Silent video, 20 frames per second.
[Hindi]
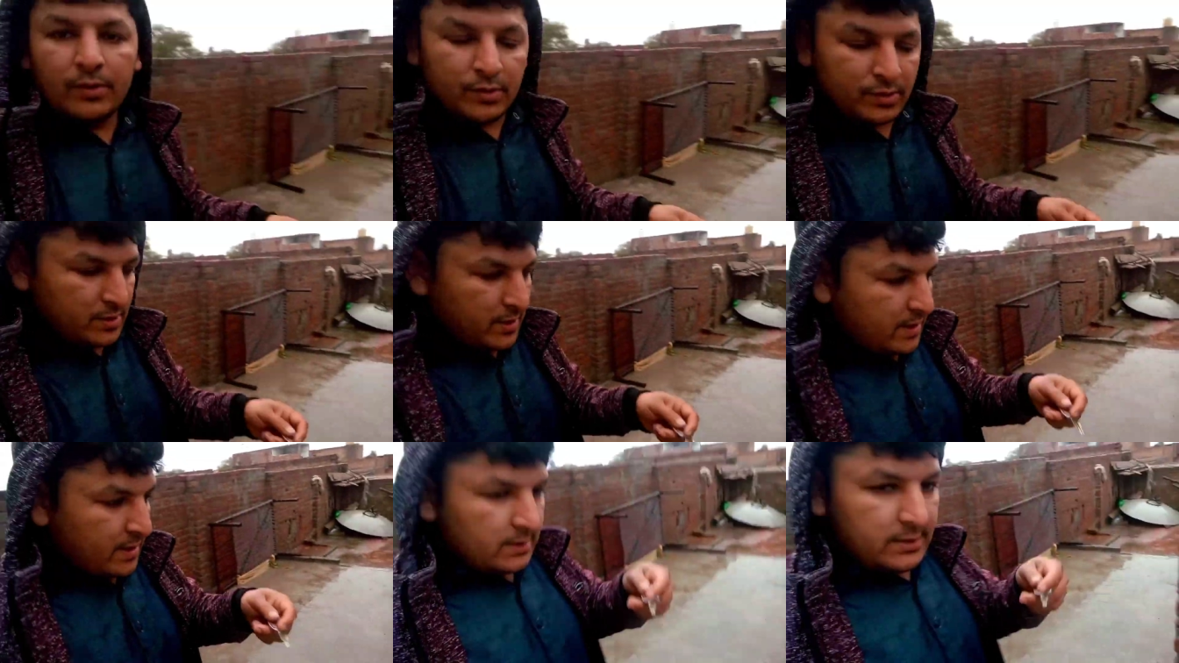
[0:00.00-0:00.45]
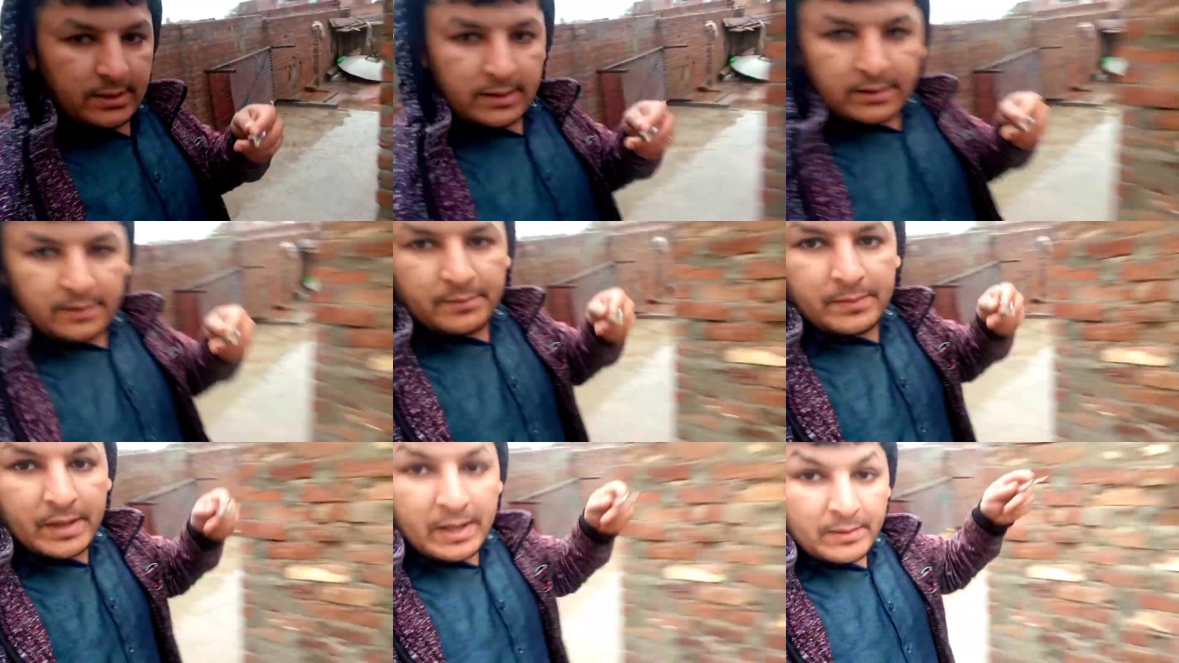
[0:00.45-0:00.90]
पहुंच आए हैं
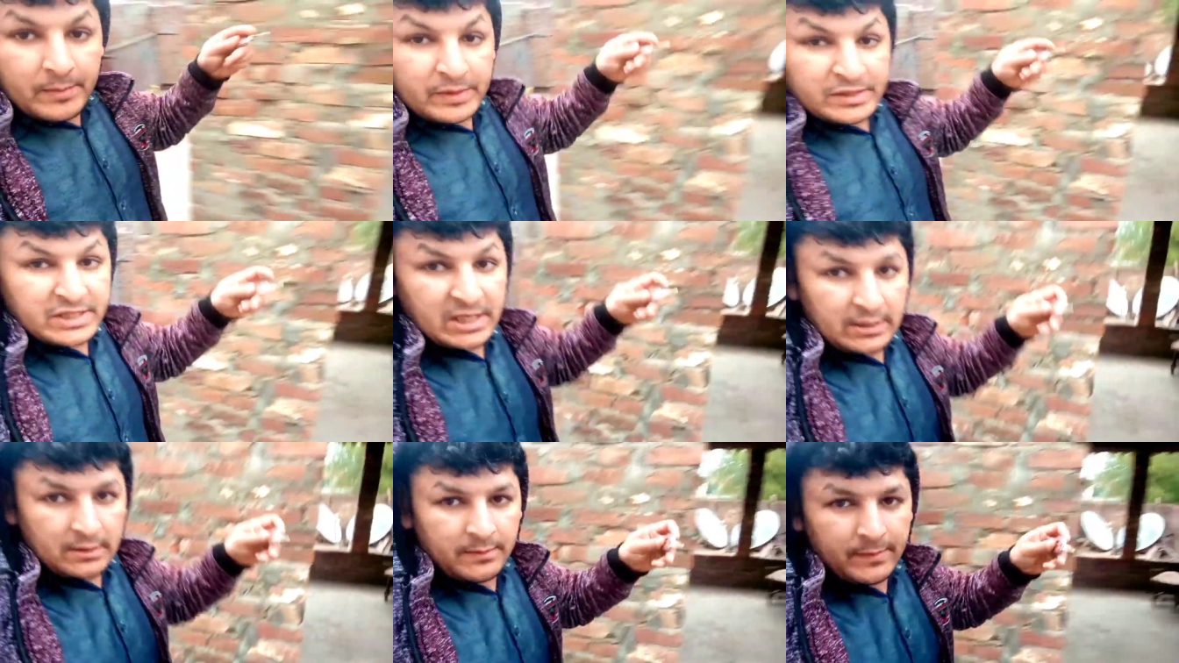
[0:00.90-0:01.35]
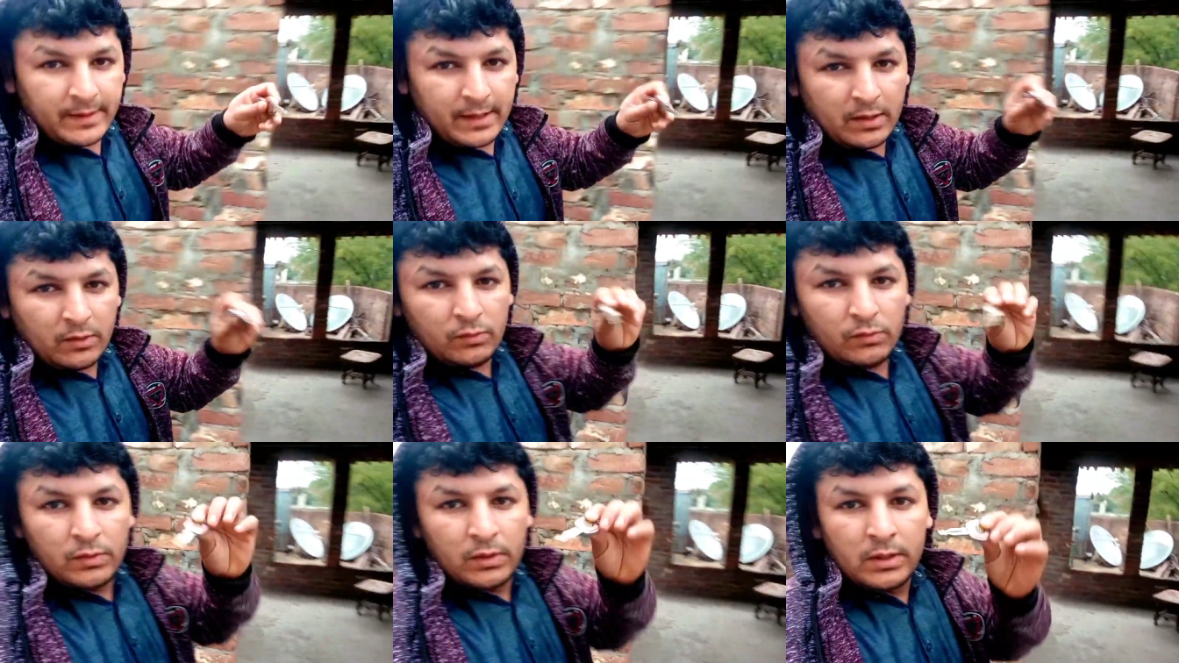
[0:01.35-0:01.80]
जी अभी अभी छत
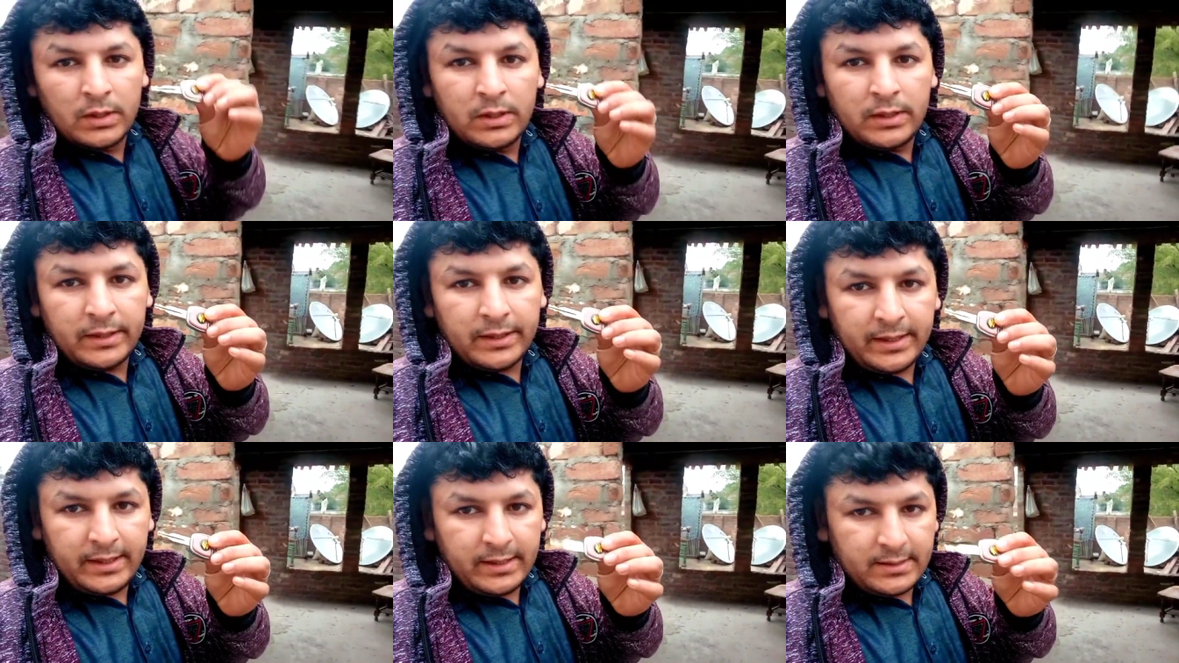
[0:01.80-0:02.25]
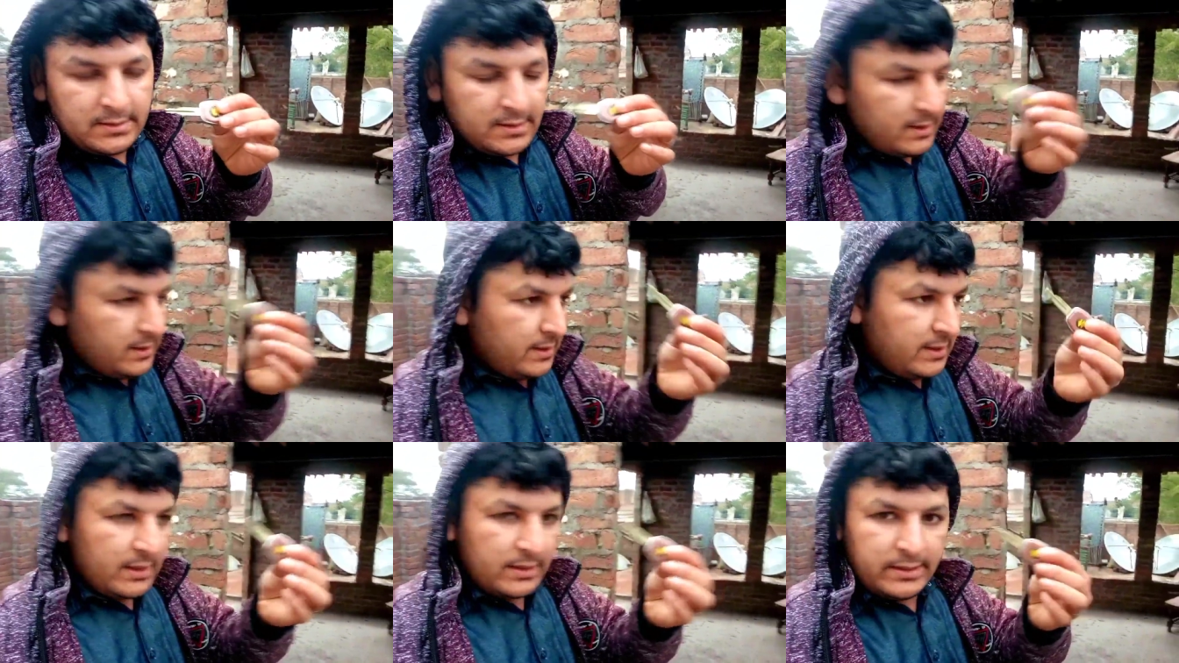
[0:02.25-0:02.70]
पे हूँ कीज
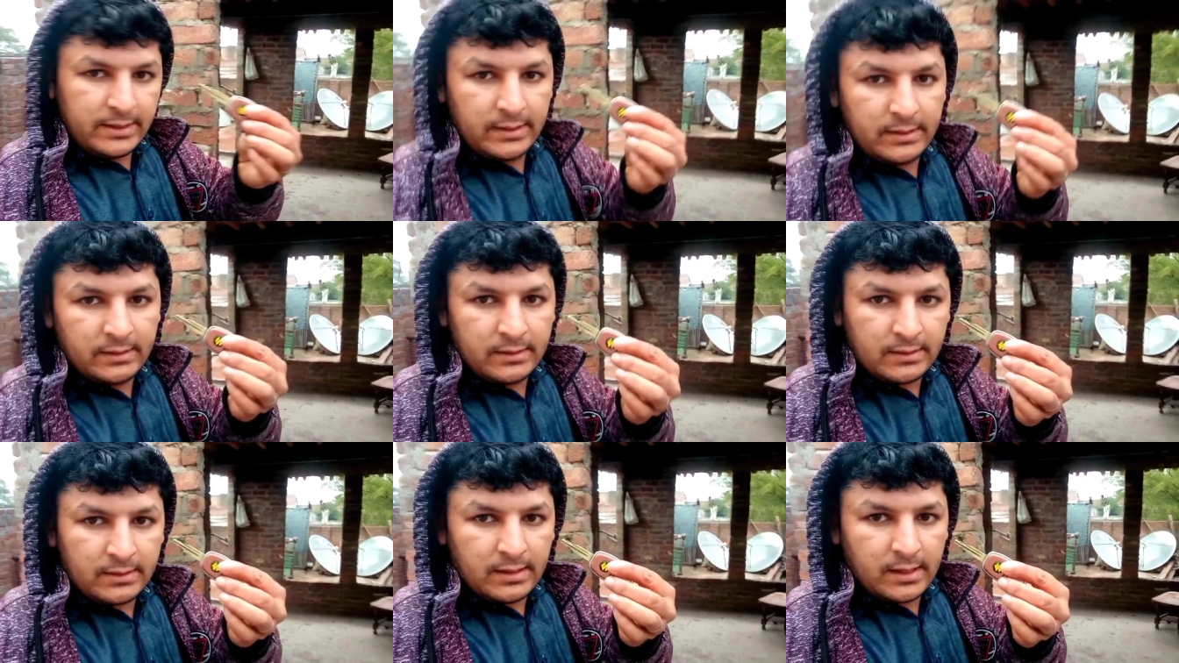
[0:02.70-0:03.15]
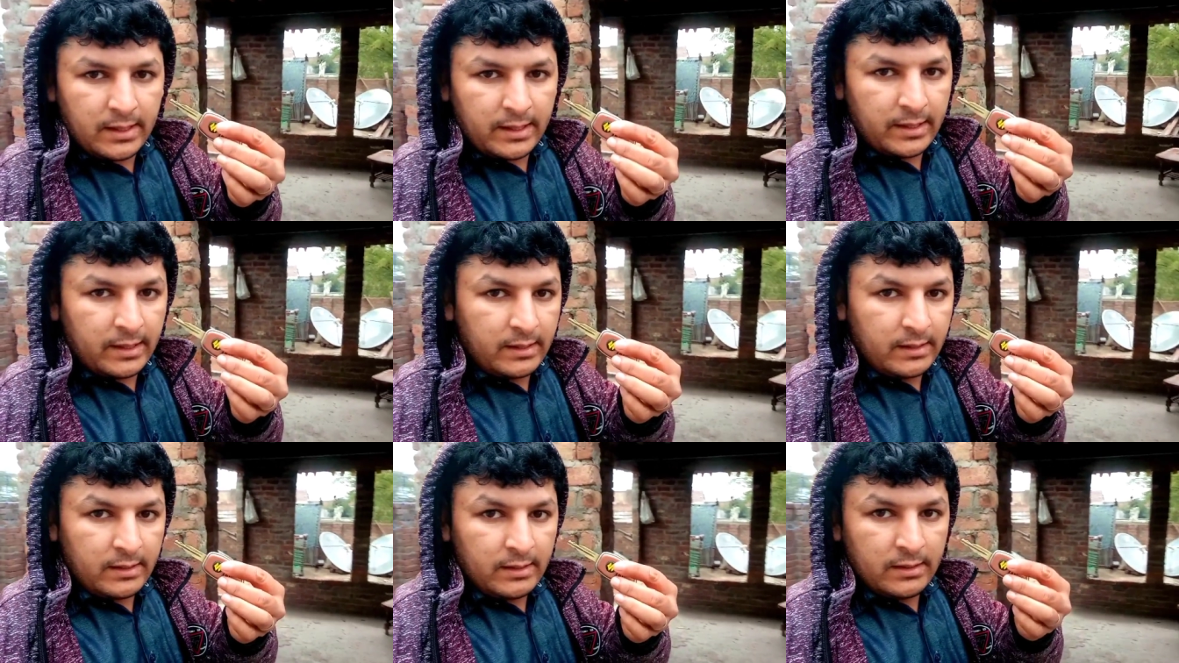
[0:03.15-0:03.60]
ली है जी
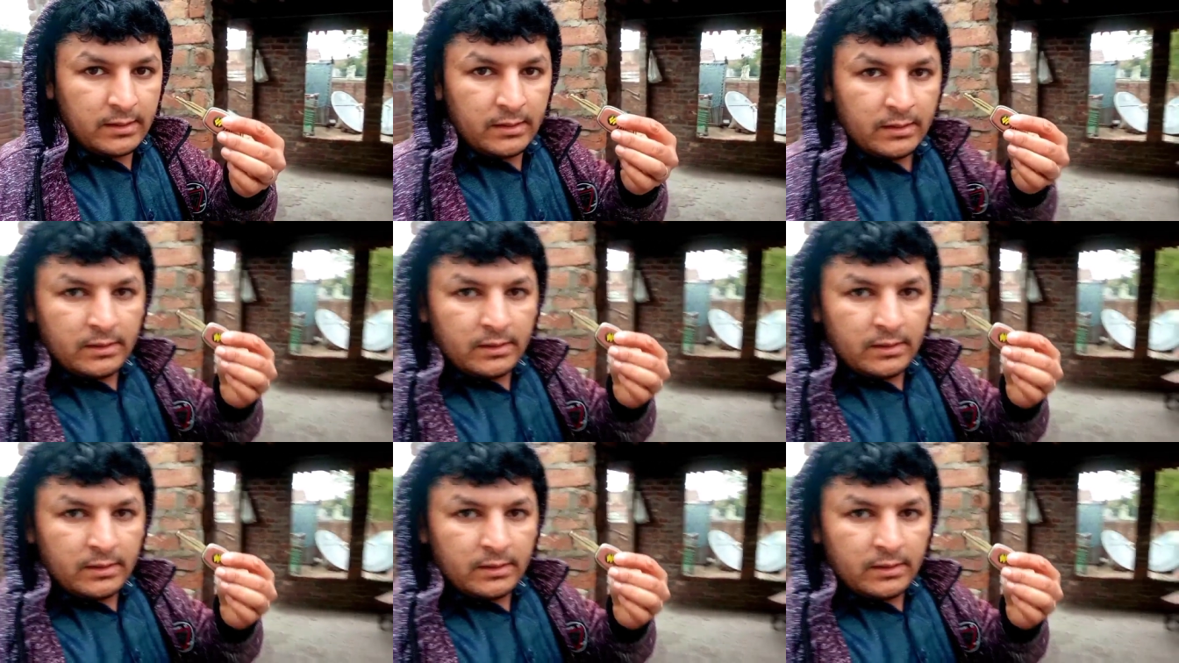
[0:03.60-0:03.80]
गाड़ी की